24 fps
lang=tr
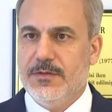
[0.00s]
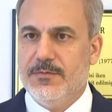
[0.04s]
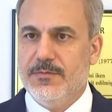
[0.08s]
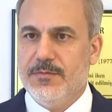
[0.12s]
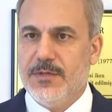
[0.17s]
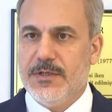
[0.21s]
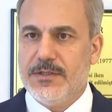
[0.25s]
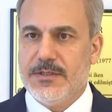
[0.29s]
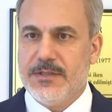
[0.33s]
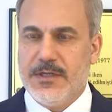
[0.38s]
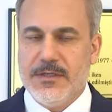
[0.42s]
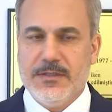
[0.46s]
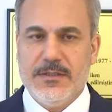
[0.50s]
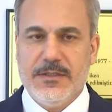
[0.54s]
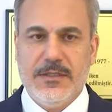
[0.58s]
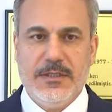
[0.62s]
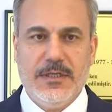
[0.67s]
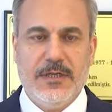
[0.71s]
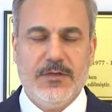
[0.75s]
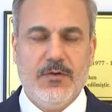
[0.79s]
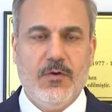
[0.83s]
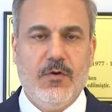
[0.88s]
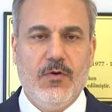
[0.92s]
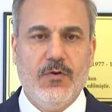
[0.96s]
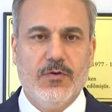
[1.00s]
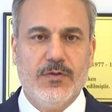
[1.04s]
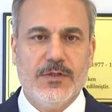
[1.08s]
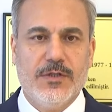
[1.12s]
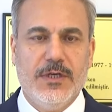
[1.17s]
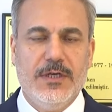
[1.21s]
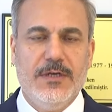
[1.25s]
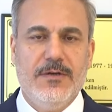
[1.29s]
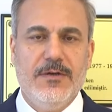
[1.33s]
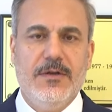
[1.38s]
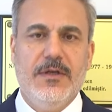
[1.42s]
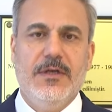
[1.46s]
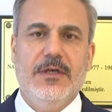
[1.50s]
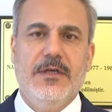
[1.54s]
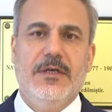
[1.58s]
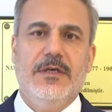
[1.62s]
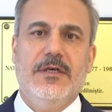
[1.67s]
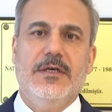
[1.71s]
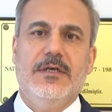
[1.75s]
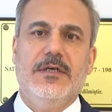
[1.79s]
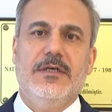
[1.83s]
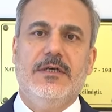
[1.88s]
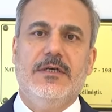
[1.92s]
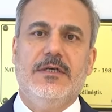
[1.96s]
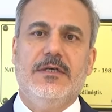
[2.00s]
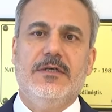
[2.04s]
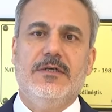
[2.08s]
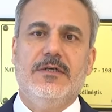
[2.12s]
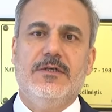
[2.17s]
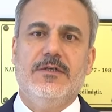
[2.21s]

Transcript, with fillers: maskesiyle de olsa e,